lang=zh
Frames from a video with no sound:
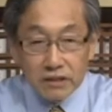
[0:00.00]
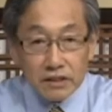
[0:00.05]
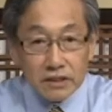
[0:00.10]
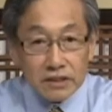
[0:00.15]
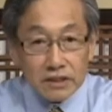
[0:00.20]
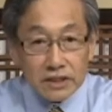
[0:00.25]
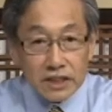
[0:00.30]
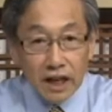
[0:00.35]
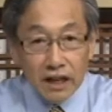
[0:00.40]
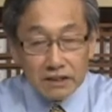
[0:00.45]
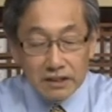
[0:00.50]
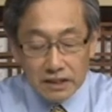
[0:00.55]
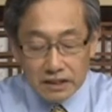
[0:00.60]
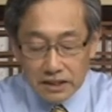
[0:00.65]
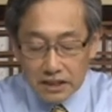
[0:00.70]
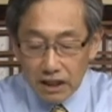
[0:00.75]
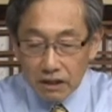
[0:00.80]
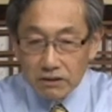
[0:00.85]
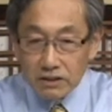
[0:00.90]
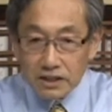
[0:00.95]
上帝
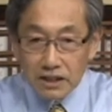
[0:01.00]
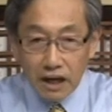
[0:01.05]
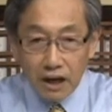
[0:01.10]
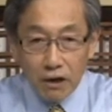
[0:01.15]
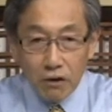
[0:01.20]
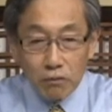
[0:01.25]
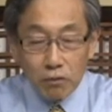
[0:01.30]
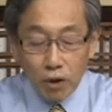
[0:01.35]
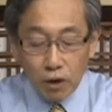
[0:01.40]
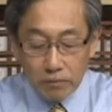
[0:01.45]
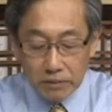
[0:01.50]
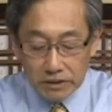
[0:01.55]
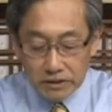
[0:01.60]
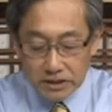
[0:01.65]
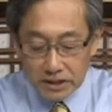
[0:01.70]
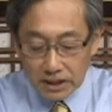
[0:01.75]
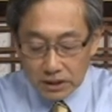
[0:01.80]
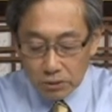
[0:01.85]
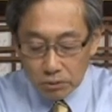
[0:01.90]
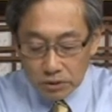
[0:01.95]
是要召我们
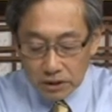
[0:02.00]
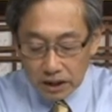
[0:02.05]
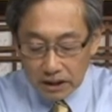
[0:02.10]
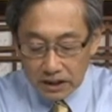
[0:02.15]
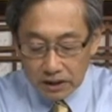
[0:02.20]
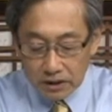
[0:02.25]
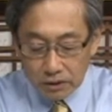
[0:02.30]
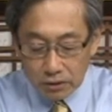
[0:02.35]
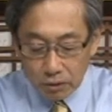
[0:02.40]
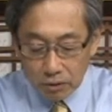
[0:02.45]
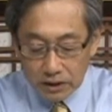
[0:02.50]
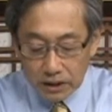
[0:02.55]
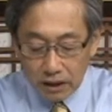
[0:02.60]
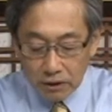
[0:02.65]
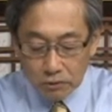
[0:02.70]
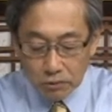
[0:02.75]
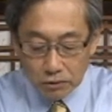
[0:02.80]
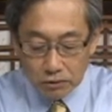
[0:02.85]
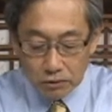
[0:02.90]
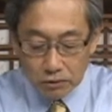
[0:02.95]
进入他的荣耀
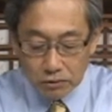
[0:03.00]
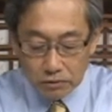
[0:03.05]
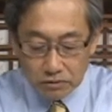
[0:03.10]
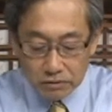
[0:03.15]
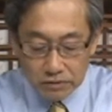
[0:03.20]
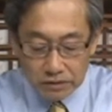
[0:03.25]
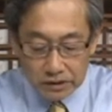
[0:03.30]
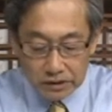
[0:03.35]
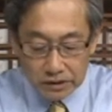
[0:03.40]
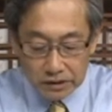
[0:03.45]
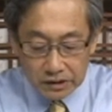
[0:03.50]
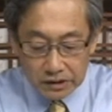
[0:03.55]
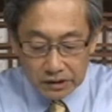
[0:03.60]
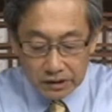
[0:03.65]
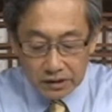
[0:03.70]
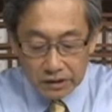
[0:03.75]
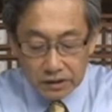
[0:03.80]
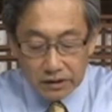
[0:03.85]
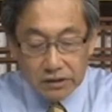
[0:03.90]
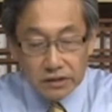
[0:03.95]
国度，
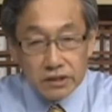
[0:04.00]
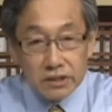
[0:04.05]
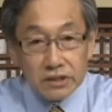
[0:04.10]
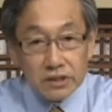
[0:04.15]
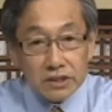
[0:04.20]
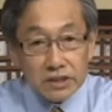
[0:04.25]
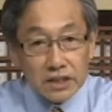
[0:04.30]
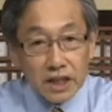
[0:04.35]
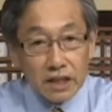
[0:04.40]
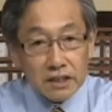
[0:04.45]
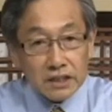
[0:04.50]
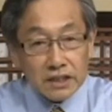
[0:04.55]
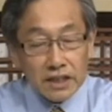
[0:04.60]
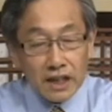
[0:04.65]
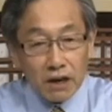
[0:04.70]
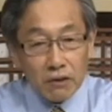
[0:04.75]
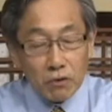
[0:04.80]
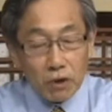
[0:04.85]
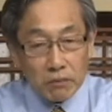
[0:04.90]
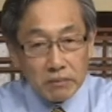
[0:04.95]
上帝
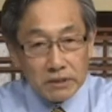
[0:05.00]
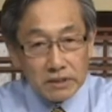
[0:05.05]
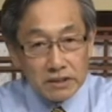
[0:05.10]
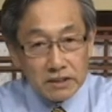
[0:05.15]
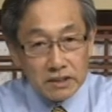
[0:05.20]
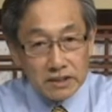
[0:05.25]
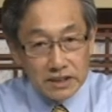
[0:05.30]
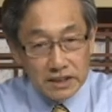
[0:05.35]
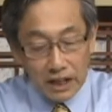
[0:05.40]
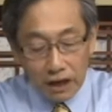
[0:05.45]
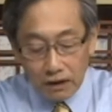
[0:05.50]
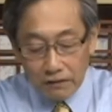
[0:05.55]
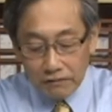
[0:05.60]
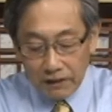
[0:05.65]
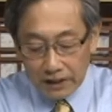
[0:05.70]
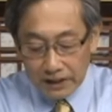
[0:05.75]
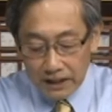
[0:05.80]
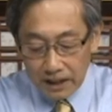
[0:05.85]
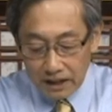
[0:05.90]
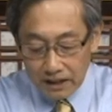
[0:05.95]
要我们效
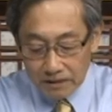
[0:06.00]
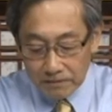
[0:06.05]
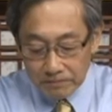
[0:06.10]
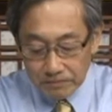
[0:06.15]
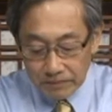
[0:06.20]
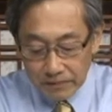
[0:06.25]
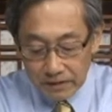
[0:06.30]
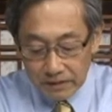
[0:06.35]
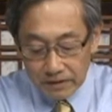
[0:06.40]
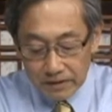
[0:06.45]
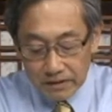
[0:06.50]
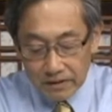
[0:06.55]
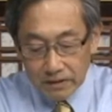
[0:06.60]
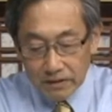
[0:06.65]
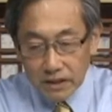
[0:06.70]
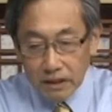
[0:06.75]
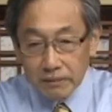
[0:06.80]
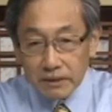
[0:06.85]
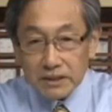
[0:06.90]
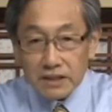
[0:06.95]
法他。
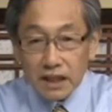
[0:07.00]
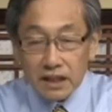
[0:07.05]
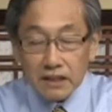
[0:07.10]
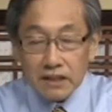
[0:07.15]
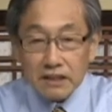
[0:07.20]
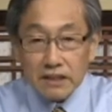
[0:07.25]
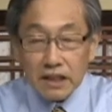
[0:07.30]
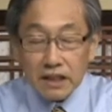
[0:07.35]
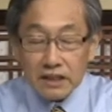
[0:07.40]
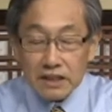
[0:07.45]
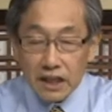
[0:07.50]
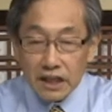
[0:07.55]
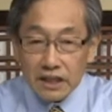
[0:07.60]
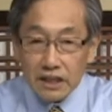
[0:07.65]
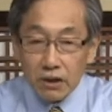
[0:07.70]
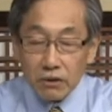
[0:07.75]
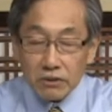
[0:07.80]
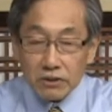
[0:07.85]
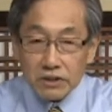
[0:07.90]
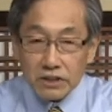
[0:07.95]
那么才能才能
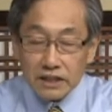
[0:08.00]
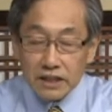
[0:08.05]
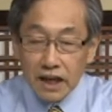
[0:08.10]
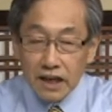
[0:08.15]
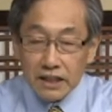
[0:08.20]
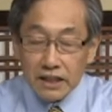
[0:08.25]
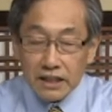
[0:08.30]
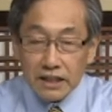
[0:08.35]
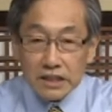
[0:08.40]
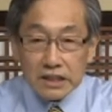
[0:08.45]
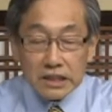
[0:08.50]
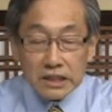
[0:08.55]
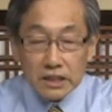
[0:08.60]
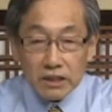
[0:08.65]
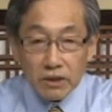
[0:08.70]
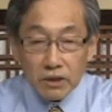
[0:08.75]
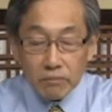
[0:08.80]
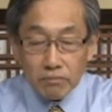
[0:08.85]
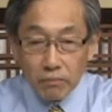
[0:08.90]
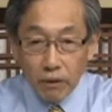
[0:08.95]
够像一个
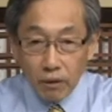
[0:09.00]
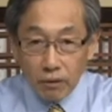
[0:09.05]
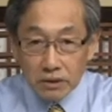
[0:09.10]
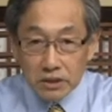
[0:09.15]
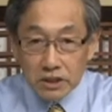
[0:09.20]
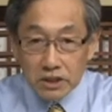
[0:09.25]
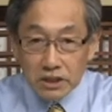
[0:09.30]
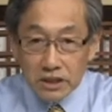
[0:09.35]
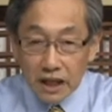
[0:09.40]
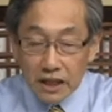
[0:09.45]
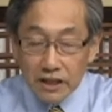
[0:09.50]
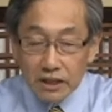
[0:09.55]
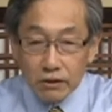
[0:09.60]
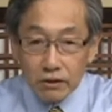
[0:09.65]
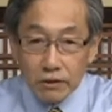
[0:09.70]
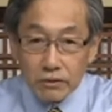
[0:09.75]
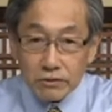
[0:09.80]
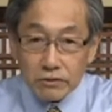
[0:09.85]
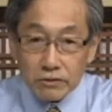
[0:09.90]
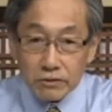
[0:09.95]
蒙慈爱的
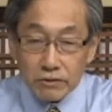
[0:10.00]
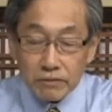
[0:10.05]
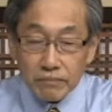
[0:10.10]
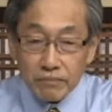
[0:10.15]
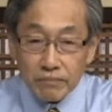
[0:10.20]
儿女。